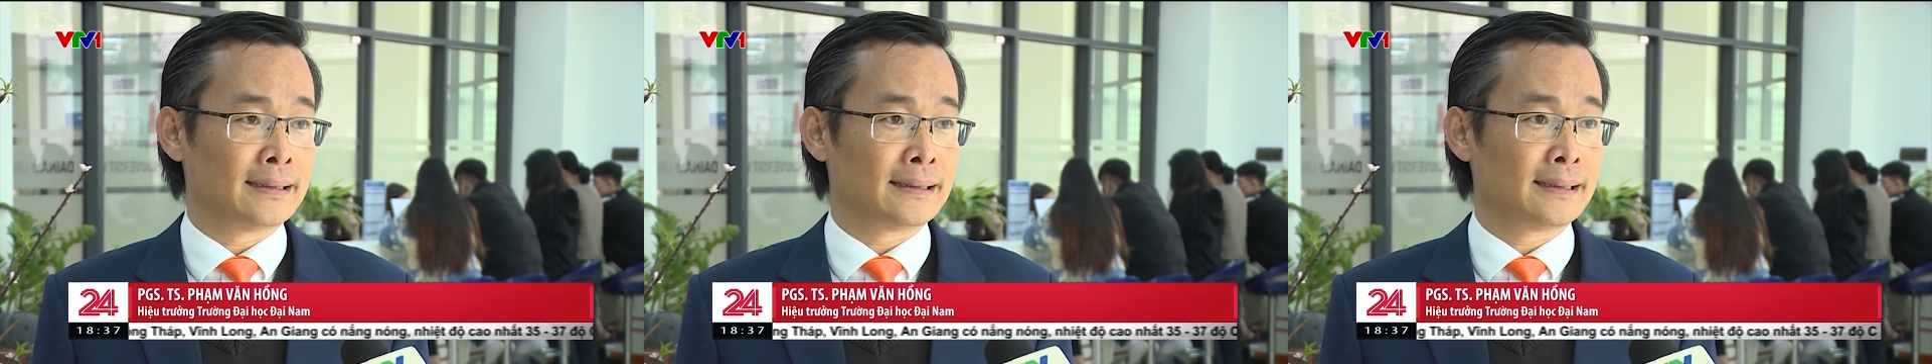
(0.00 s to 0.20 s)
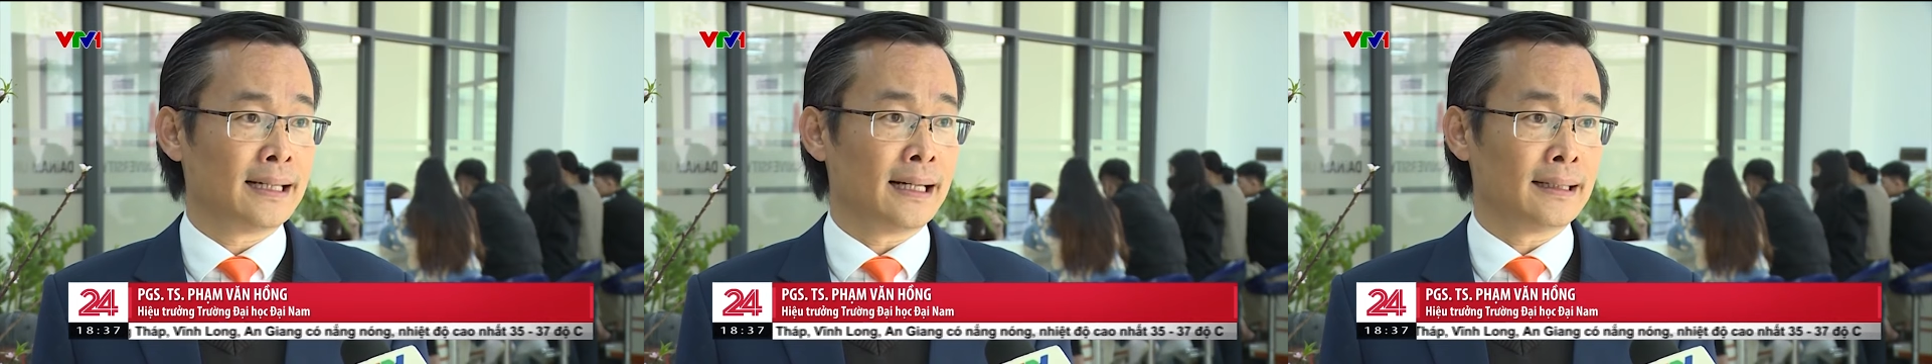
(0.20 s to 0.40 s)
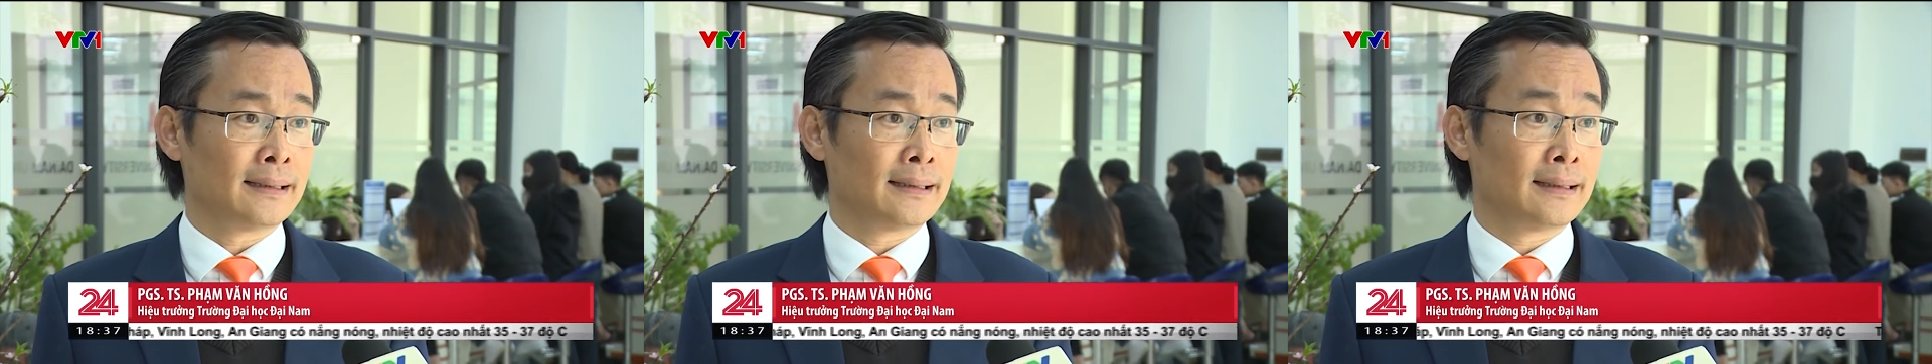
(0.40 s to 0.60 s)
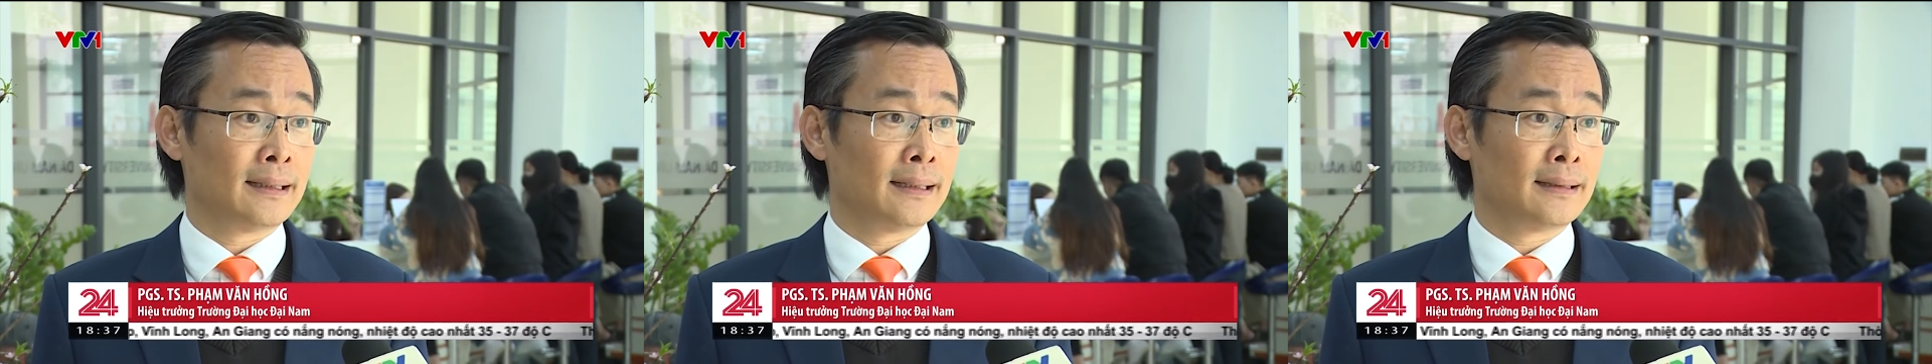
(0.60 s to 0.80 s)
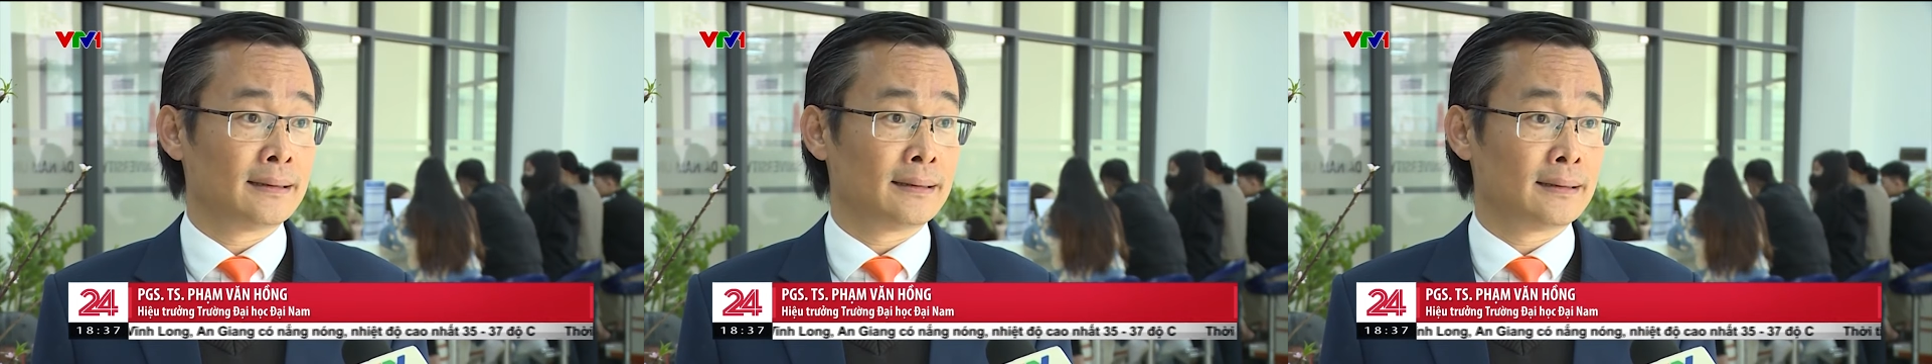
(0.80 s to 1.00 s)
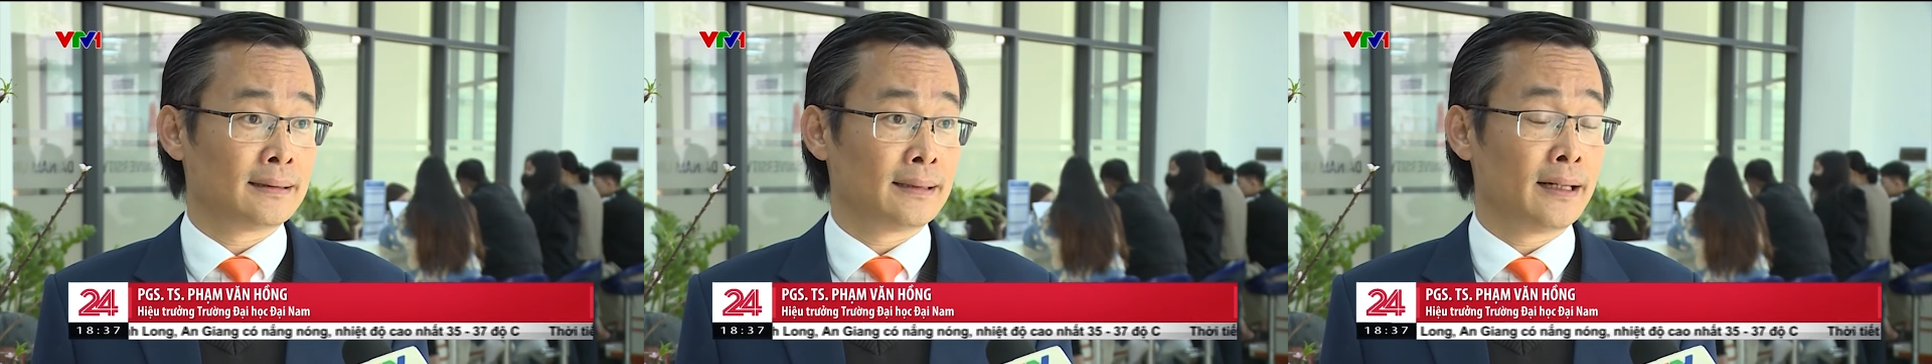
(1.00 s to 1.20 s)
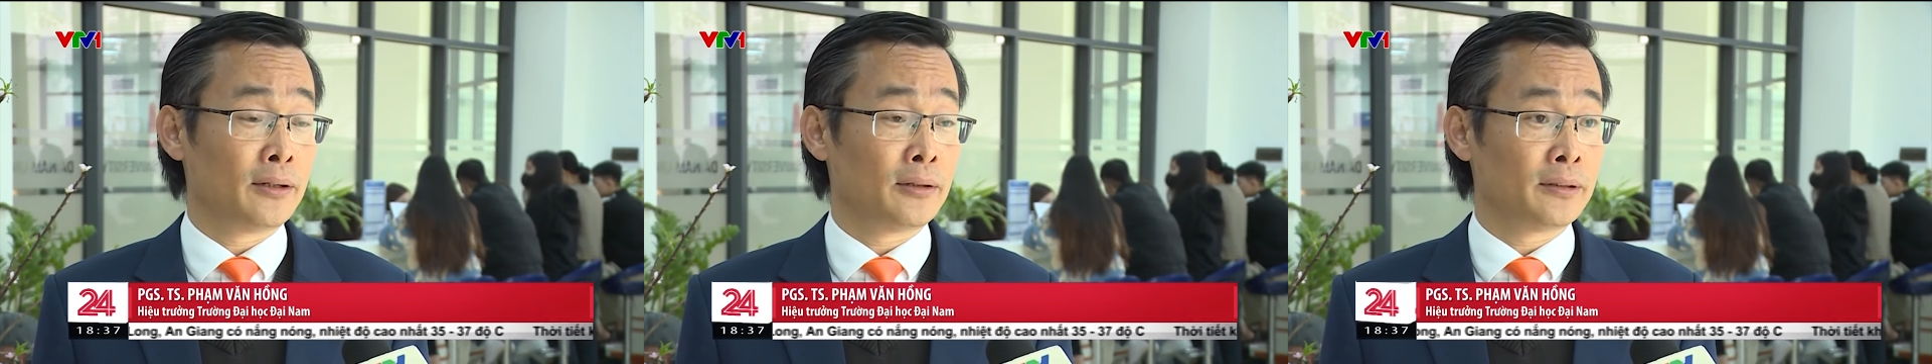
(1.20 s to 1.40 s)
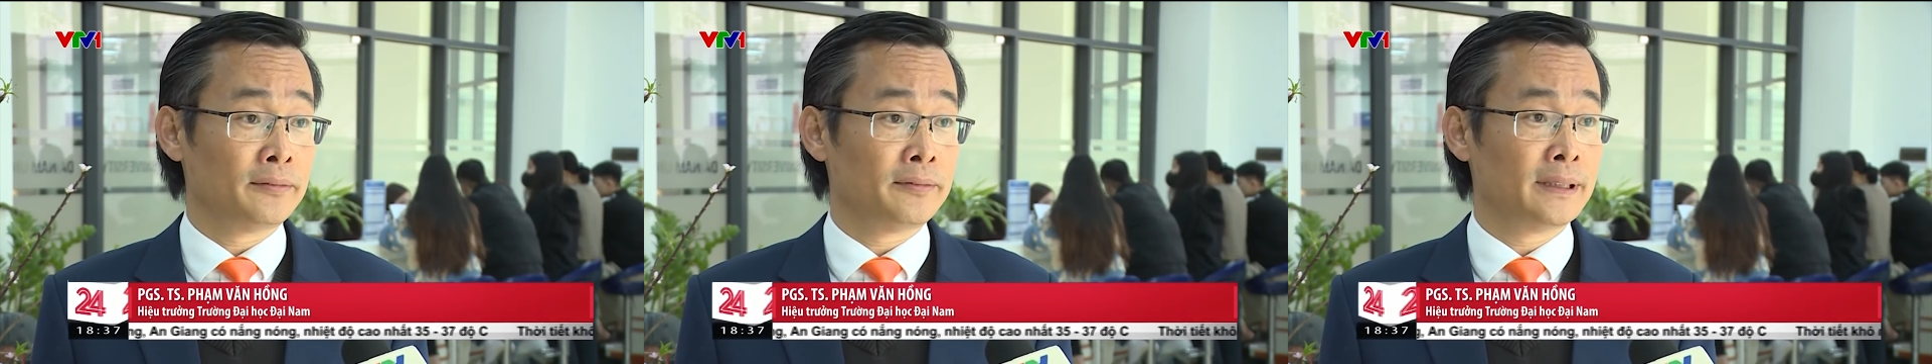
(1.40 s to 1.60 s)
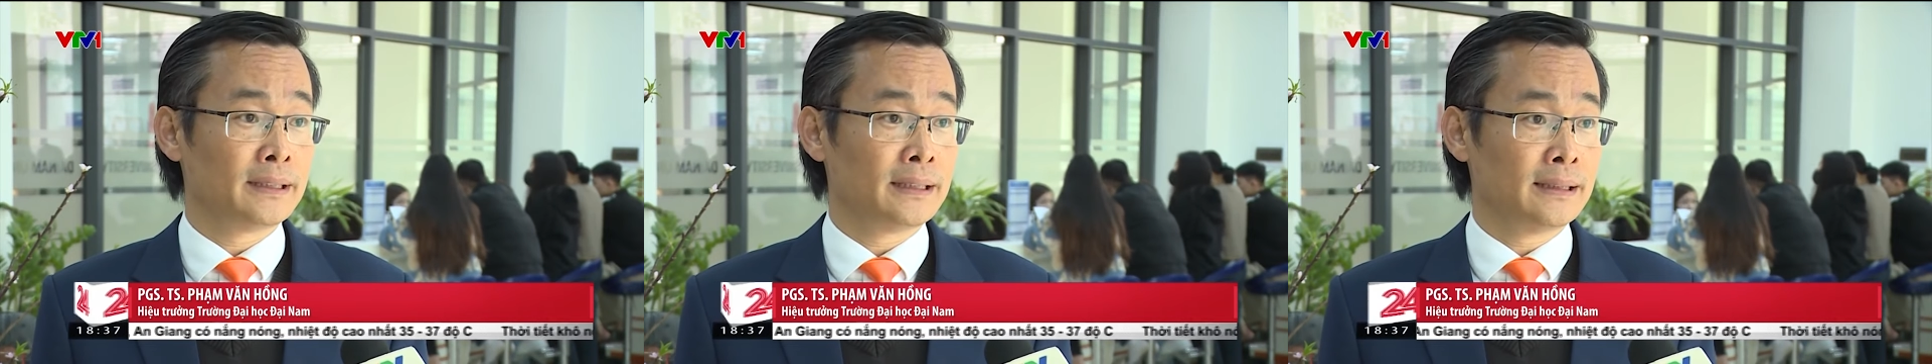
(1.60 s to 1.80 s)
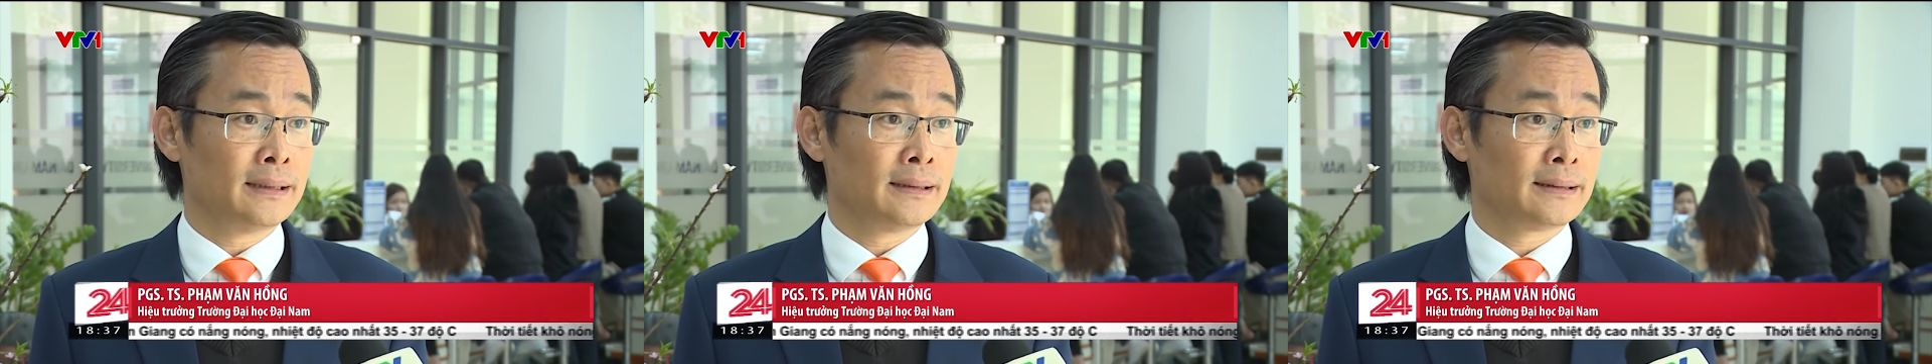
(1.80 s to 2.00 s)
nhà trường xét
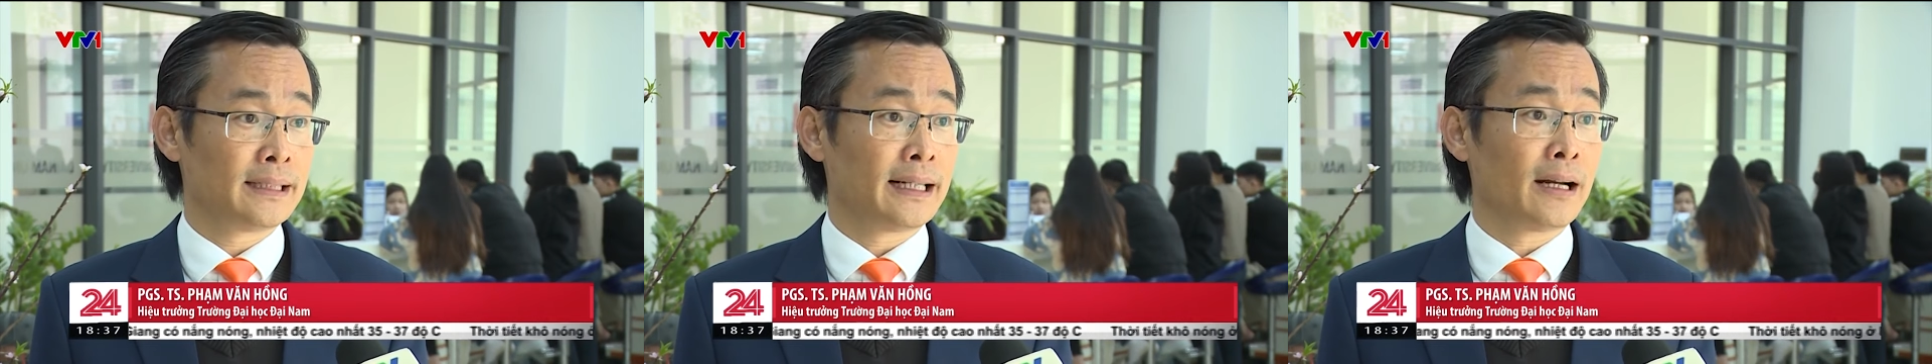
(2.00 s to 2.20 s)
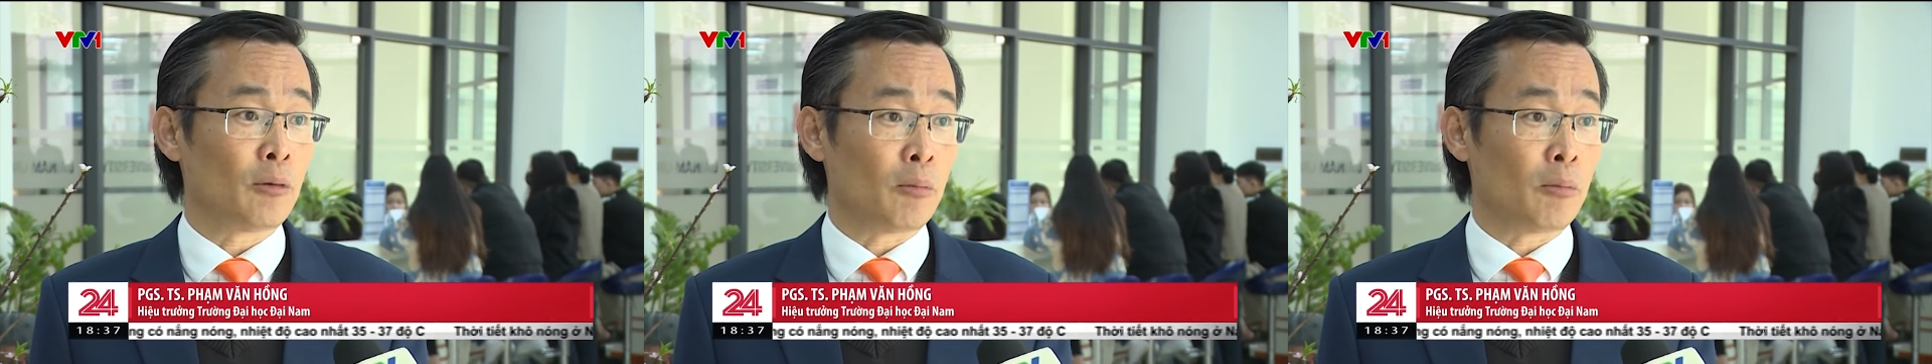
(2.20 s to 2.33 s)
theo cái phương thức